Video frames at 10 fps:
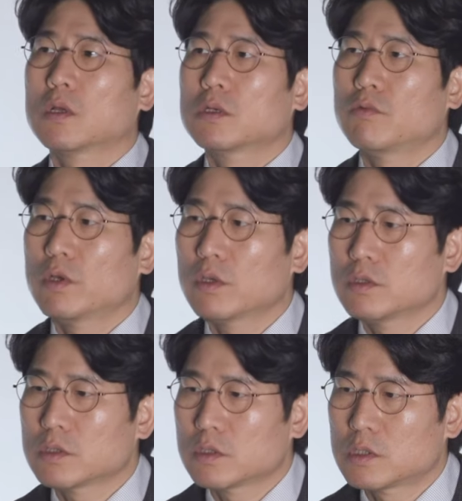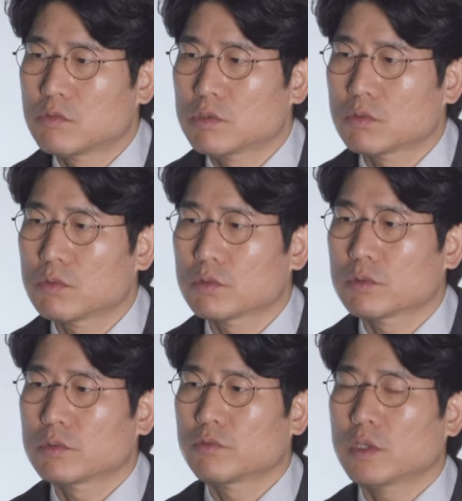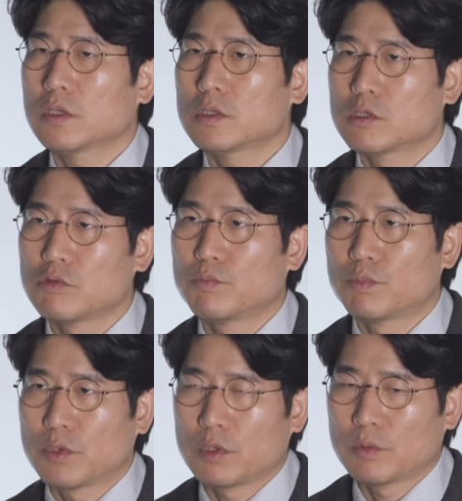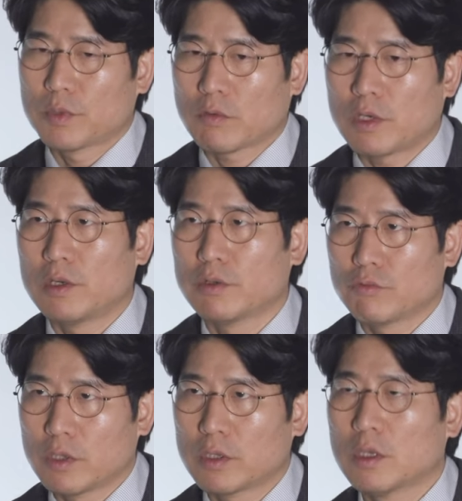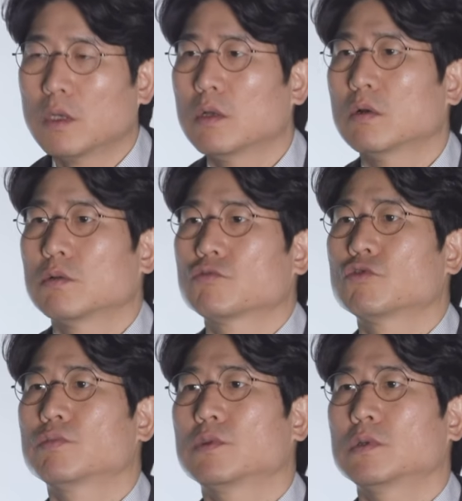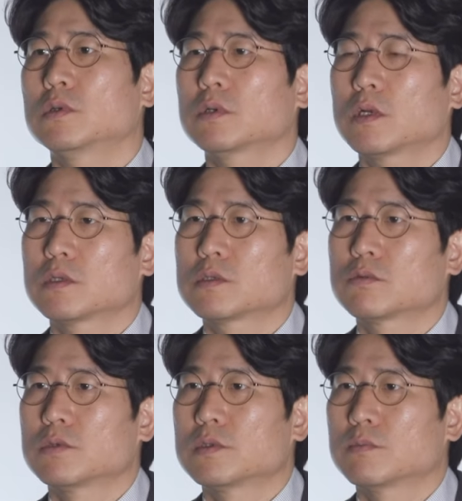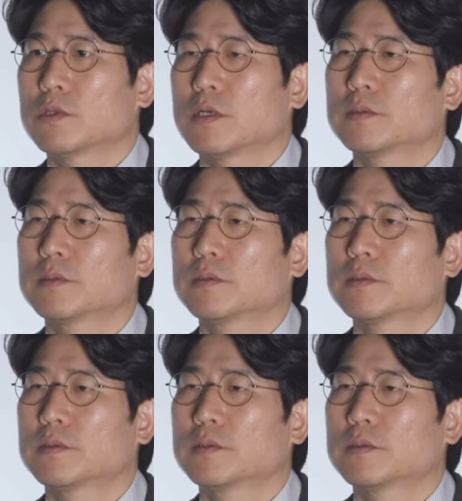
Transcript: 그 외에 이제 지휘 전공들을 위한 지휘법에 관련된 어, 수업들을 가르치고 있습니다.